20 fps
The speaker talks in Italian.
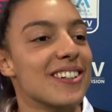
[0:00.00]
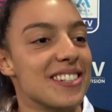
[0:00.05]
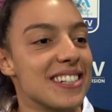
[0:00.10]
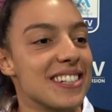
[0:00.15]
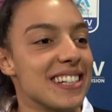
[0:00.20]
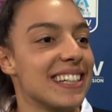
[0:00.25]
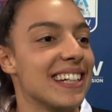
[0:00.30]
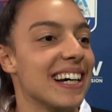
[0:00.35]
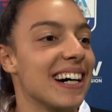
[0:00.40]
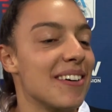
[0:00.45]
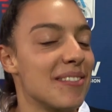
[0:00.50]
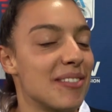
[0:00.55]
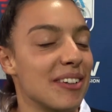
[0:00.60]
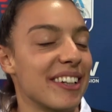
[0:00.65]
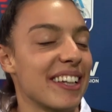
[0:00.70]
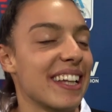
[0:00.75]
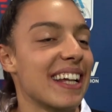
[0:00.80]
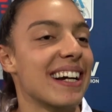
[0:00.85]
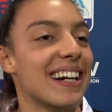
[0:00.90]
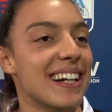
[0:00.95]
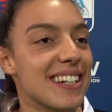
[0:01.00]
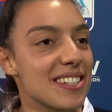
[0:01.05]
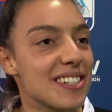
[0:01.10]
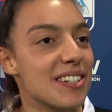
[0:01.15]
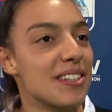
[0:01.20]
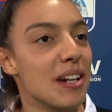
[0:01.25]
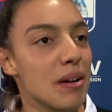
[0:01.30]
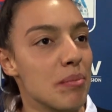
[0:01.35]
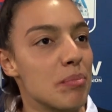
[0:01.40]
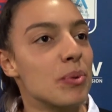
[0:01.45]
così da portare a casa
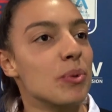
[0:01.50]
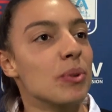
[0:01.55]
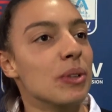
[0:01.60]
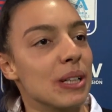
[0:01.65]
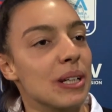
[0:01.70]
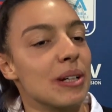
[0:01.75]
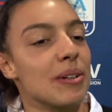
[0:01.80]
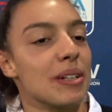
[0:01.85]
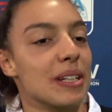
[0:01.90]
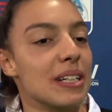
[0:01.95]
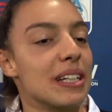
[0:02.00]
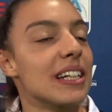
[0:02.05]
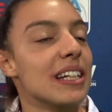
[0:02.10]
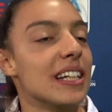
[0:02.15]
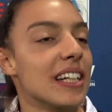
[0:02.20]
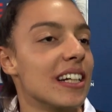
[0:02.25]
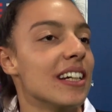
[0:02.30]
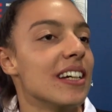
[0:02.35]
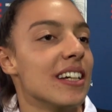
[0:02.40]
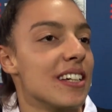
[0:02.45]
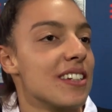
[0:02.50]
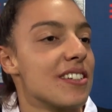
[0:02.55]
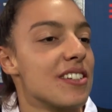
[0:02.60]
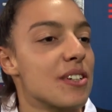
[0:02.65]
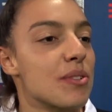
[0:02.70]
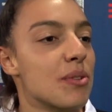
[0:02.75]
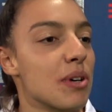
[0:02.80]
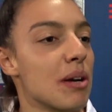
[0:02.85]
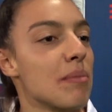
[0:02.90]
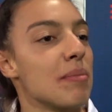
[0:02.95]
i tre punti, quindi
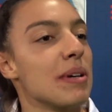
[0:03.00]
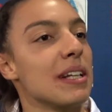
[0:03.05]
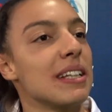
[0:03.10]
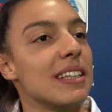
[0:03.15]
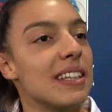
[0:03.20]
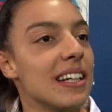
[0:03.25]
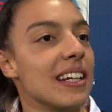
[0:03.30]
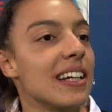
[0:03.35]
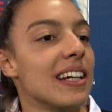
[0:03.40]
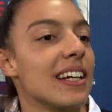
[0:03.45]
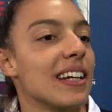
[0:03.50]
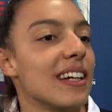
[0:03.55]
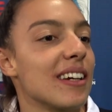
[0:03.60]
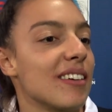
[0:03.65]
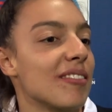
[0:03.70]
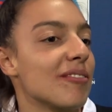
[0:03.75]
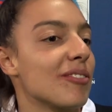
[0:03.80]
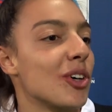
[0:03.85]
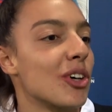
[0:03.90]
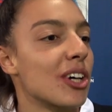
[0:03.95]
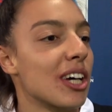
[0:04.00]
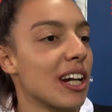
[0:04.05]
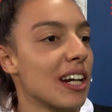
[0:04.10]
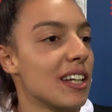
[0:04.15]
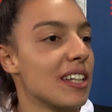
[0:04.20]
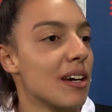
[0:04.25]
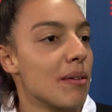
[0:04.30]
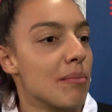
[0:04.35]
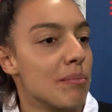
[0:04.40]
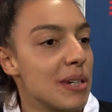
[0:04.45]
sicuramente ho
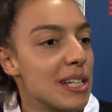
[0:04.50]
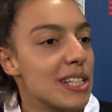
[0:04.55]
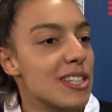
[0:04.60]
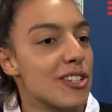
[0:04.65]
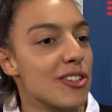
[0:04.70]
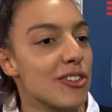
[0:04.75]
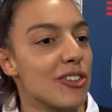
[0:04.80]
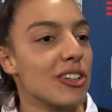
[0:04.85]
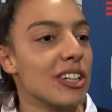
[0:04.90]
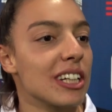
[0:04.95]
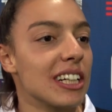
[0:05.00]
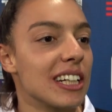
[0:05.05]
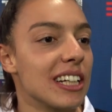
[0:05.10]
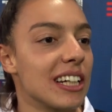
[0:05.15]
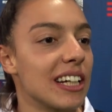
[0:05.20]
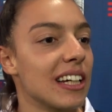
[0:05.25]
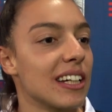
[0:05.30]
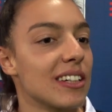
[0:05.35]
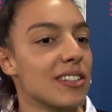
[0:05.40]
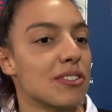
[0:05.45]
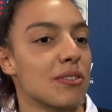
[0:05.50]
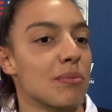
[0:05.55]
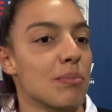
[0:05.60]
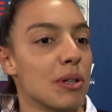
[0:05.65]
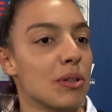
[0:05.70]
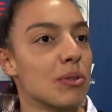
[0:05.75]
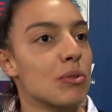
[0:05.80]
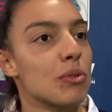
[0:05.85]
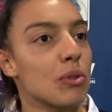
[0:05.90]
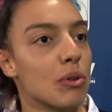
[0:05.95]
grandi ambizioni e
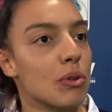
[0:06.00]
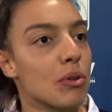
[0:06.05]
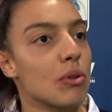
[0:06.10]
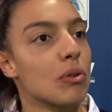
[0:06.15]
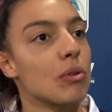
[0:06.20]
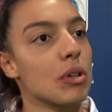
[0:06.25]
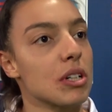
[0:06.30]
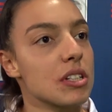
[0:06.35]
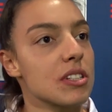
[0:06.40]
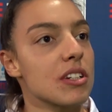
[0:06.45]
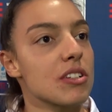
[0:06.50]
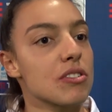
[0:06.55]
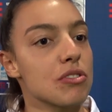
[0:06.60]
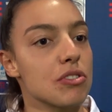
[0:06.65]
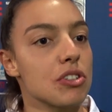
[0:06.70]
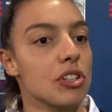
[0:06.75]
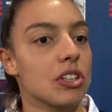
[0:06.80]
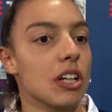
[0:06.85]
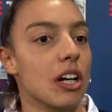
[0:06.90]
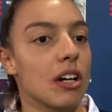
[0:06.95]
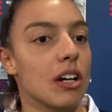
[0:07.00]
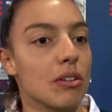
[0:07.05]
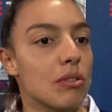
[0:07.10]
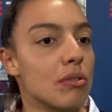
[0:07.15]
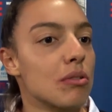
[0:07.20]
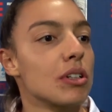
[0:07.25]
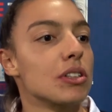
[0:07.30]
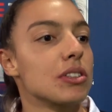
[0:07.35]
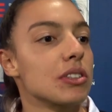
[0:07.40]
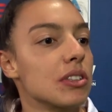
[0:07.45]
soprattutto con questa società,
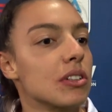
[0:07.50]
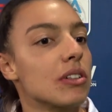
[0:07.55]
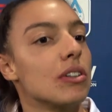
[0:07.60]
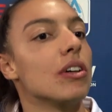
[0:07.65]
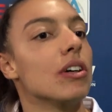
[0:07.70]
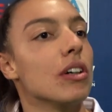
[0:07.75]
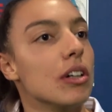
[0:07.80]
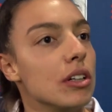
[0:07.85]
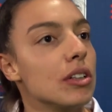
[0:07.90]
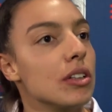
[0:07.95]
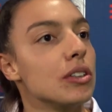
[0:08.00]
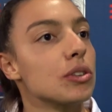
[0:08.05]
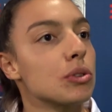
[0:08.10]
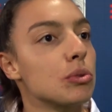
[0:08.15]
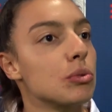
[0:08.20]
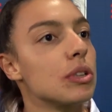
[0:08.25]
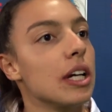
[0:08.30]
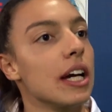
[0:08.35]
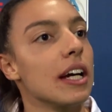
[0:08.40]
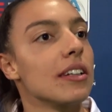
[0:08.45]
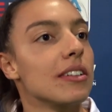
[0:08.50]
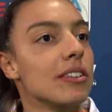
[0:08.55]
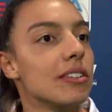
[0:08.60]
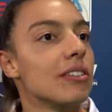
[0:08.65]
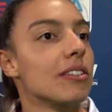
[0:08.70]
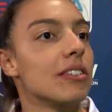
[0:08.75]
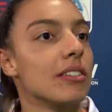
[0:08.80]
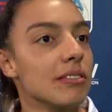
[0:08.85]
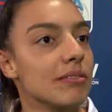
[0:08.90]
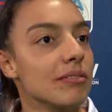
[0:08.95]
con questo
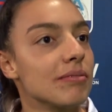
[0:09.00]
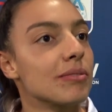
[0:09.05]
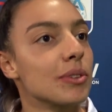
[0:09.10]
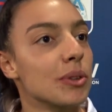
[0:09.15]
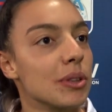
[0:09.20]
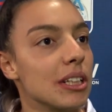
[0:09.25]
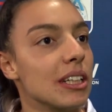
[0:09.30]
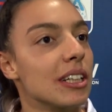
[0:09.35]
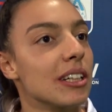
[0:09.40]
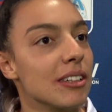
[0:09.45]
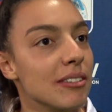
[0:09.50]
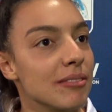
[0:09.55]
scudetto. Quindi... Ecco, a